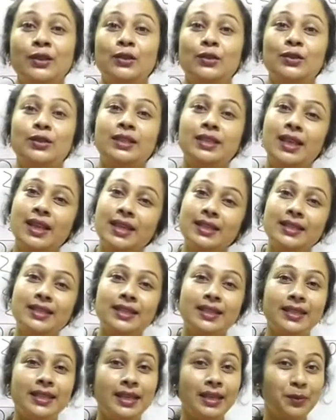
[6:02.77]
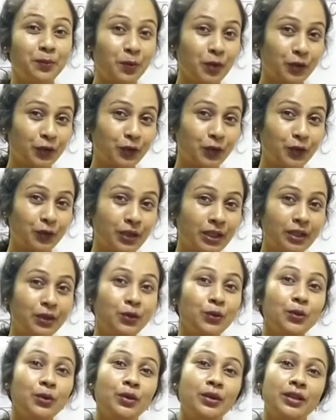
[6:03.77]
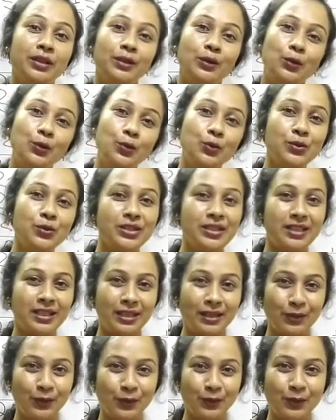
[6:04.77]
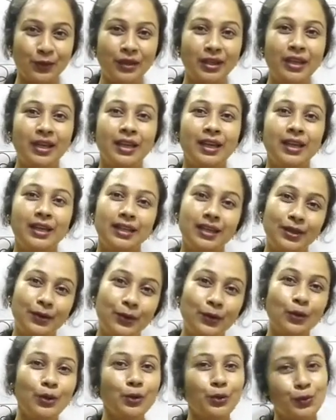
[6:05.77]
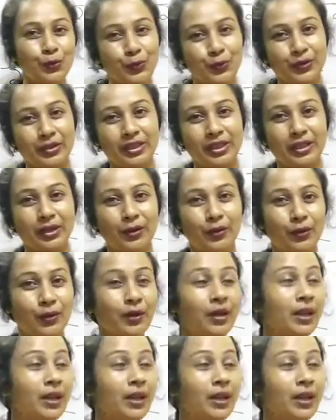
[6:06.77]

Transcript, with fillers: তো সেই চিহ্নের মতোই কিন্তু গুণ চিহ্ন এটাই হলো গুণ চিহ্ন